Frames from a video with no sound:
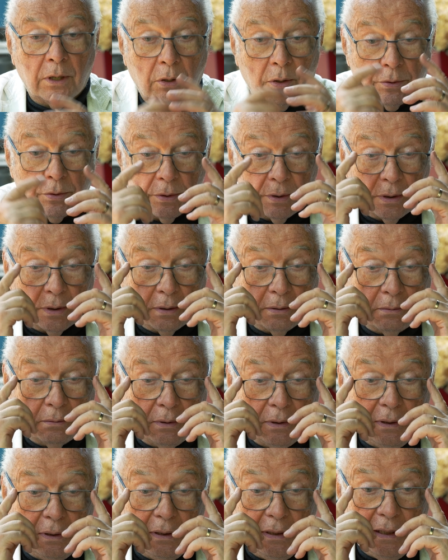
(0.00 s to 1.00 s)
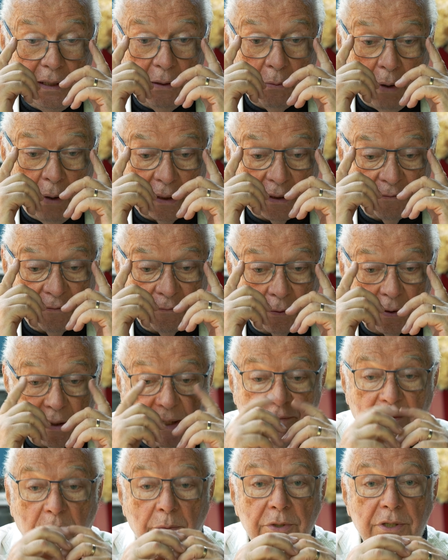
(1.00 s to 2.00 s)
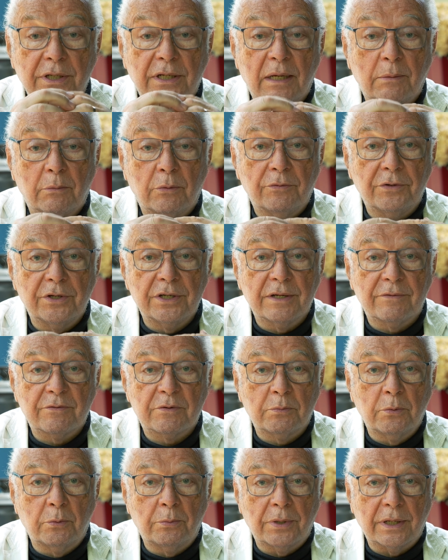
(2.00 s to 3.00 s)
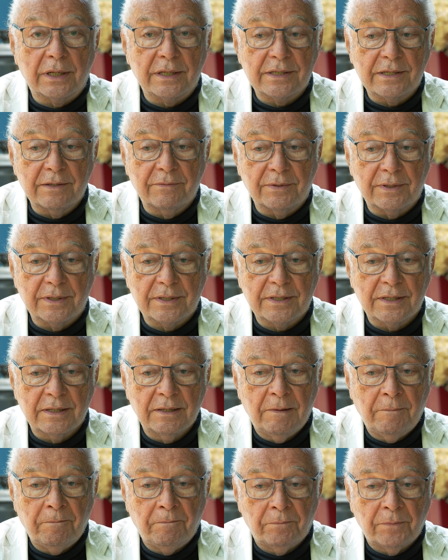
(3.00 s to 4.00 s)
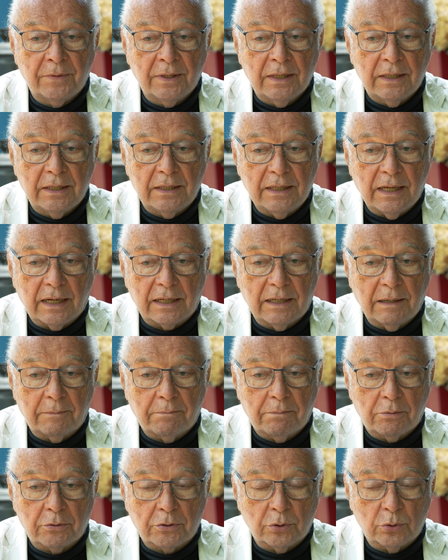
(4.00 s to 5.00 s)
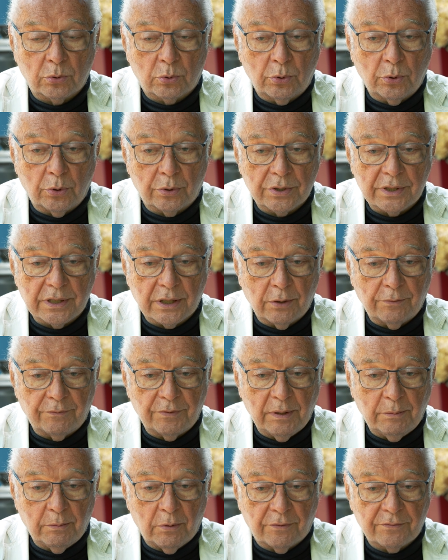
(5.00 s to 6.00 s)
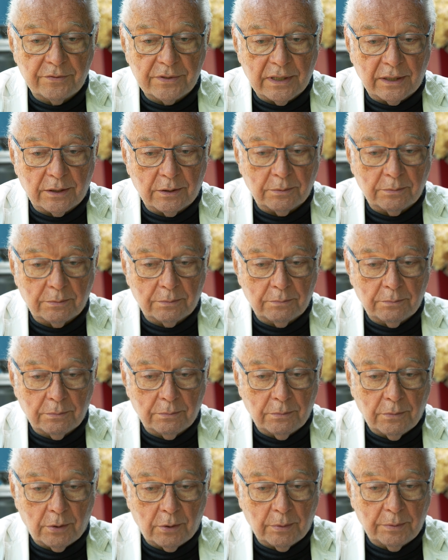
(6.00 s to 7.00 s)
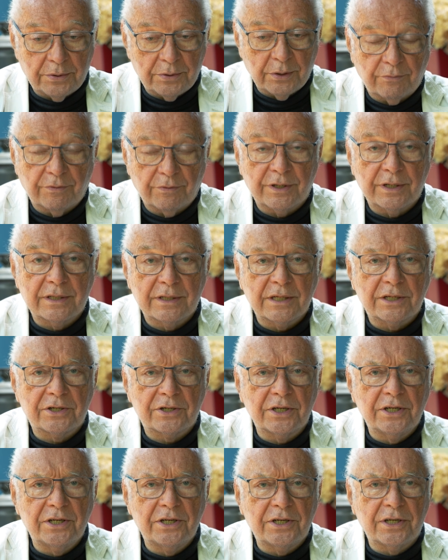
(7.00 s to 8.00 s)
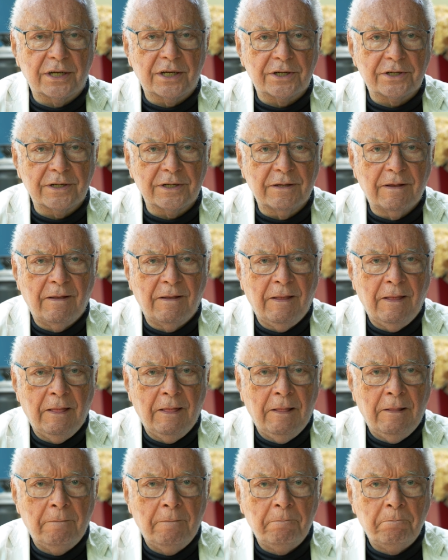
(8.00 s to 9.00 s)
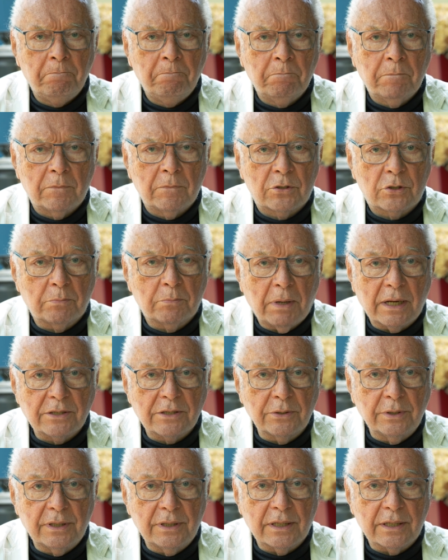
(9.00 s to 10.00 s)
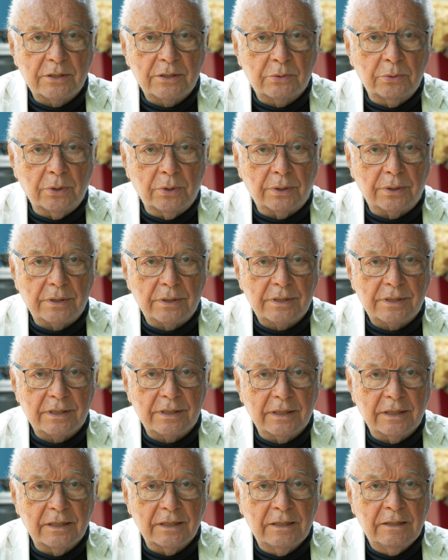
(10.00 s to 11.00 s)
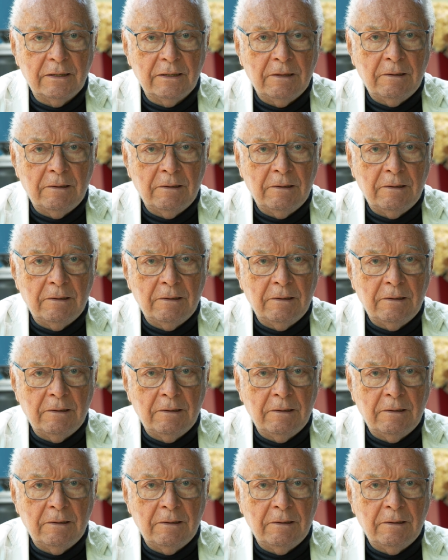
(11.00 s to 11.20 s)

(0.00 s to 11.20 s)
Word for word: on niełatwo dawał się namówić na współpracę, więc jak na początkującego filmowca, to mogłem uważać za szczęściarza. Co bardzo interesujące,